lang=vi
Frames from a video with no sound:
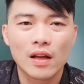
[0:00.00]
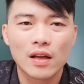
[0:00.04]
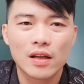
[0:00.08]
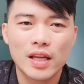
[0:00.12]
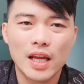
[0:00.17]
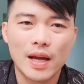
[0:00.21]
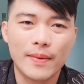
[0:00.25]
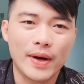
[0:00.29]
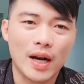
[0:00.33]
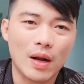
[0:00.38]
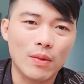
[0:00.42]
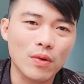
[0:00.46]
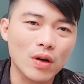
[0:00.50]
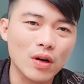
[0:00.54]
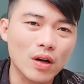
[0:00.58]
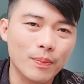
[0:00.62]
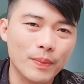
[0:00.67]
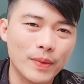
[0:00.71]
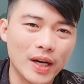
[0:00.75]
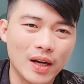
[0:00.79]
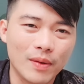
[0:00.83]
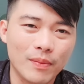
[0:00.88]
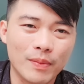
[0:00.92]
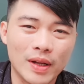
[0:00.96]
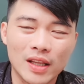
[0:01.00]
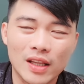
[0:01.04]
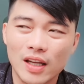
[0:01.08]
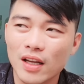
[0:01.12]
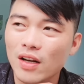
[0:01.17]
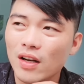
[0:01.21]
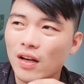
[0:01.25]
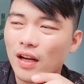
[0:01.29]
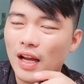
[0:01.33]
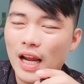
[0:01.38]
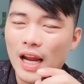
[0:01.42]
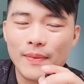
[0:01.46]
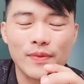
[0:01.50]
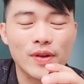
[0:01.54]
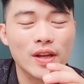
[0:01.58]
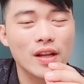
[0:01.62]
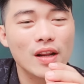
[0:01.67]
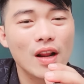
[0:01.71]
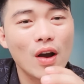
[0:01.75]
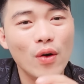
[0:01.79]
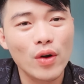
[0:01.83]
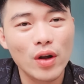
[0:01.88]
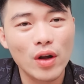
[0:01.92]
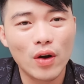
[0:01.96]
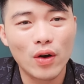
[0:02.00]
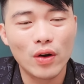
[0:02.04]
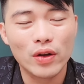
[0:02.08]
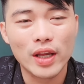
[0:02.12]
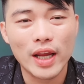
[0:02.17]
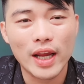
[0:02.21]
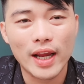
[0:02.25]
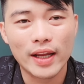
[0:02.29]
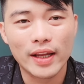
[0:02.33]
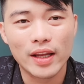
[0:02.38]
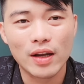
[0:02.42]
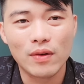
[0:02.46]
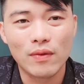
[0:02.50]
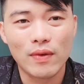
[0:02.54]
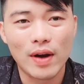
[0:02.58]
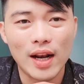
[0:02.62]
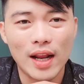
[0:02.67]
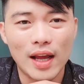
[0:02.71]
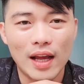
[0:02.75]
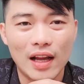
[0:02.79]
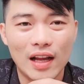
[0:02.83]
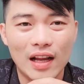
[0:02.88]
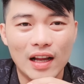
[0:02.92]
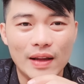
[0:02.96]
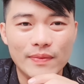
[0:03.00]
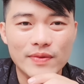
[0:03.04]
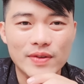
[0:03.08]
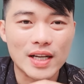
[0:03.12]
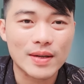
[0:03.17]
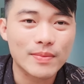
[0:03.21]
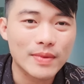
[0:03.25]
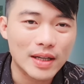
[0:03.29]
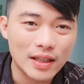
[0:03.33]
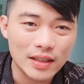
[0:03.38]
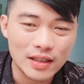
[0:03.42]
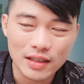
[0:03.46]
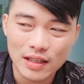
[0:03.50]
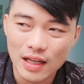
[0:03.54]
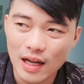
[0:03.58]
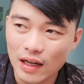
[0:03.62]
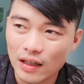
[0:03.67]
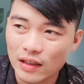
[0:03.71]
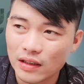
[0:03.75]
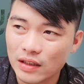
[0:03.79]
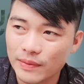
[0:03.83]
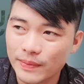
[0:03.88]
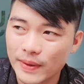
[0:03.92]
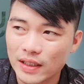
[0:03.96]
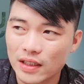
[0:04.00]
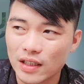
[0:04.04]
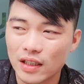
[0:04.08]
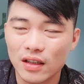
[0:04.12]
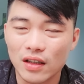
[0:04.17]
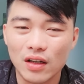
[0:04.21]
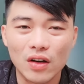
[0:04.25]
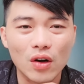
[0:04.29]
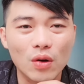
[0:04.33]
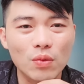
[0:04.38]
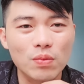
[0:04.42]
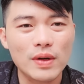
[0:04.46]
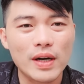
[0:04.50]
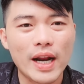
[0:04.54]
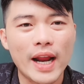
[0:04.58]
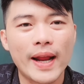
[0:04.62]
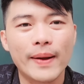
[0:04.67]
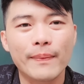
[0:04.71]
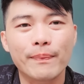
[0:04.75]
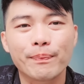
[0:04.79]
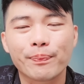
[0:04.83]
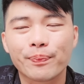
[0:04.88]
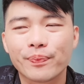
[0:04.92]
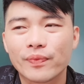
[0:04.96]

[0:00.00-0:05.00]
dạ mình không nói mình mình chỉ em chỉ nói thôi nha chứ không phải là em xác minh sự thật nhưng mà sự nó đúng ra